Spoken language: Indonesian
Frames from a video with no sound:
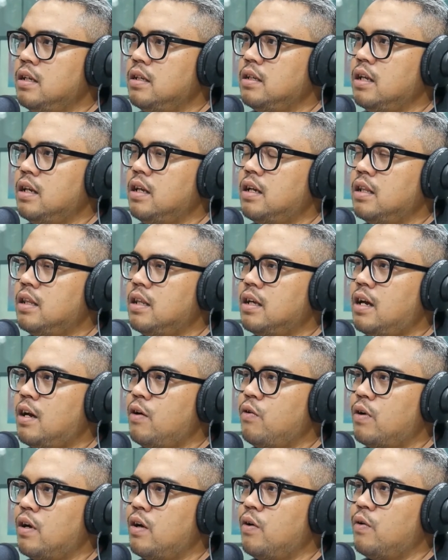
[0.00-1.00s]
Jadi ketika
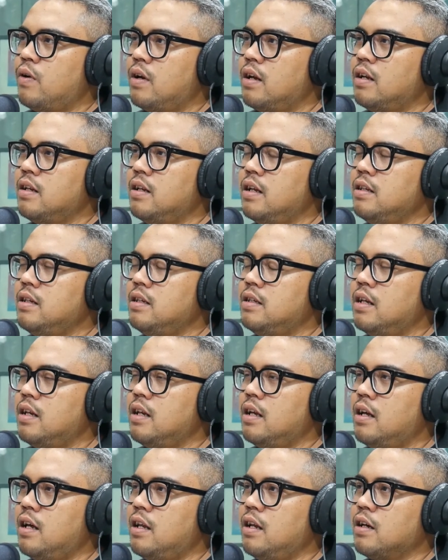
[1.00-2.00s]
orang-orang nah, di
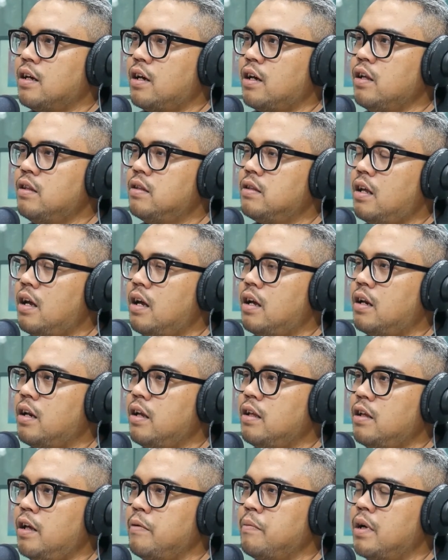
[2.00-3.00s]
sana ada kereta,
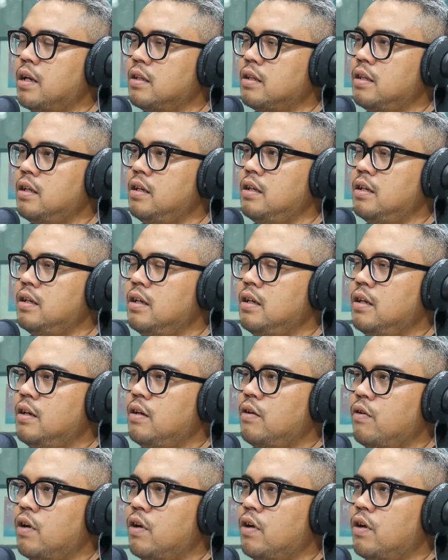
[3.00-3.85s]
rel MRT, -huh.